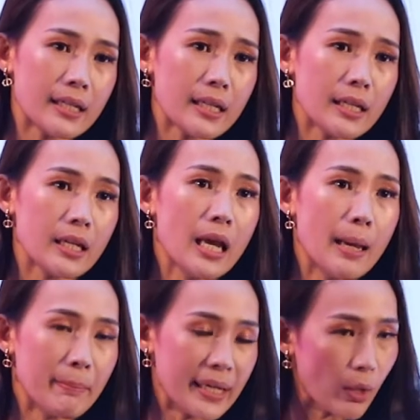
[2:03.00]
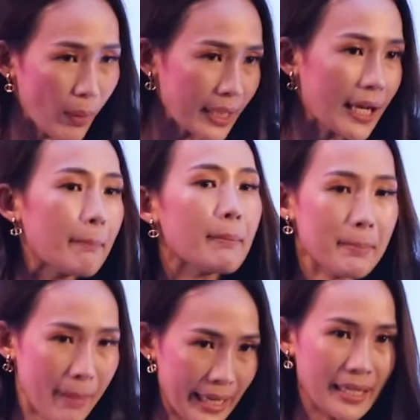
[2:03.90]
ที่มีนวัตกรรม
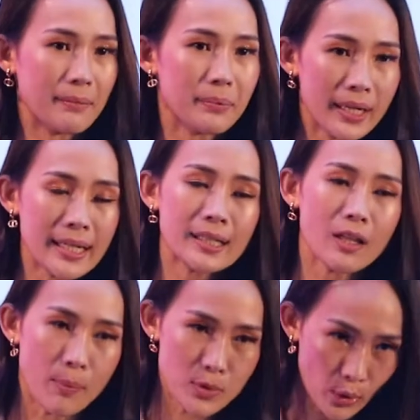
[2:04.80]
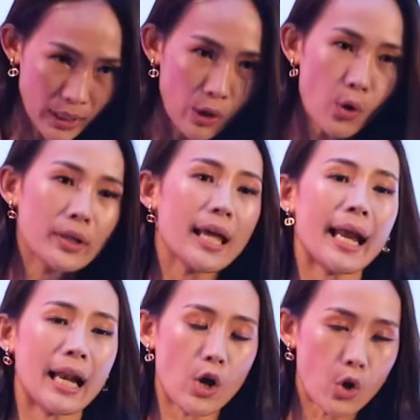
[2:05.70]
ใหม่ๆ เพื่อที่จะตอบโจทย์ทั้งคนไท
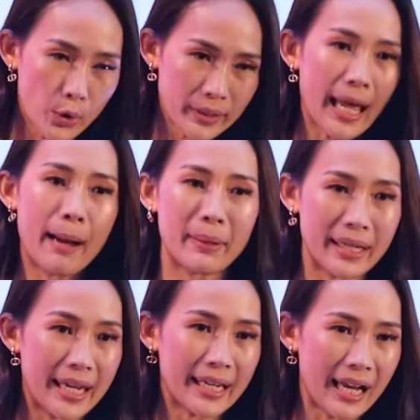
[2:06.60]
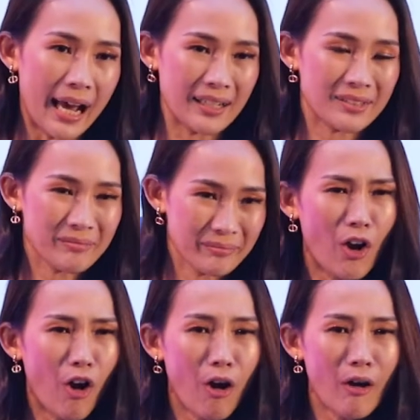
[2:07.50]
ยแล้วก็คนต่างประเทศค่ะ
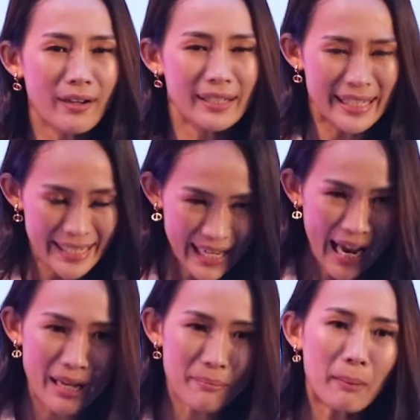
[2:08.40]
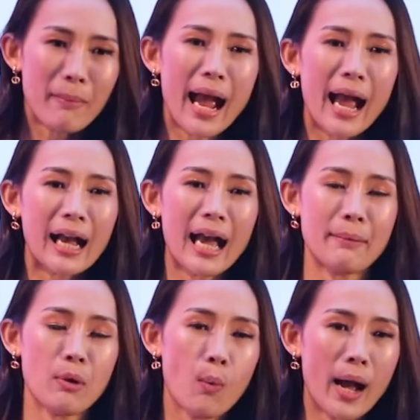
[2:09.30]
ก็ดีใจมากๆค่ะ
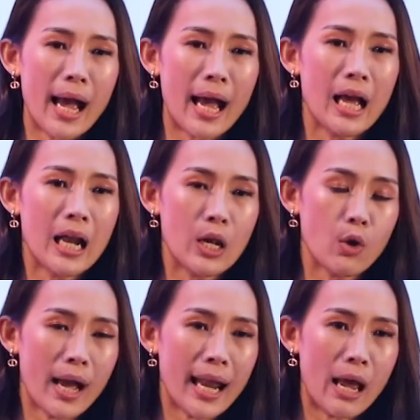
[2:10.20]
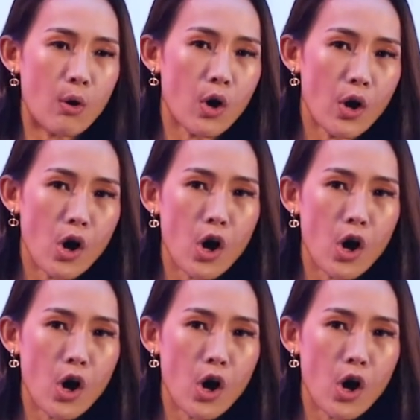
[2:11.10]
เพราะว่าโรงงานเราก็